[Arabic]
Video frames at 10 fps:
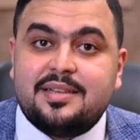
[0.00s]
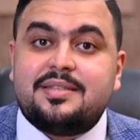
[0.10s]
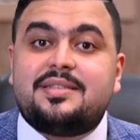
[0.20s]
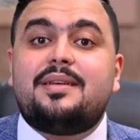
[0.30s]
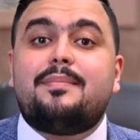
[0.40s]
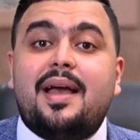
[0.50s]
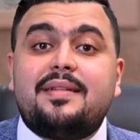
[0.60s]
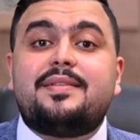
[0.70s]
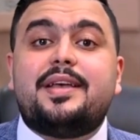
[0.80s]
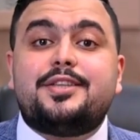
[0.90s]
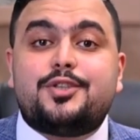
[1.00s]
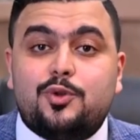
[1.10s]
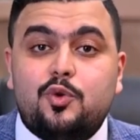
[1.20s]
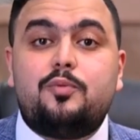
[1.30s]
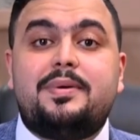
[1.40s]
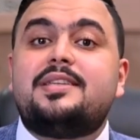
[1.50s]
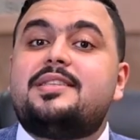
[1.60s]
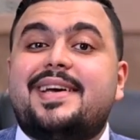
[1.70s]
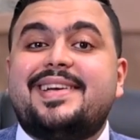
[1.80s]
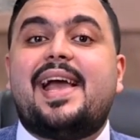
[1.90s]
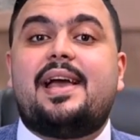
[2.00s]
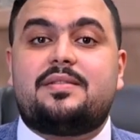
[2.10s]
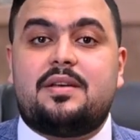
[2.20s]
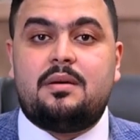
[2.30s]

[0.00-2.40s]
سمات اسلوب الزيات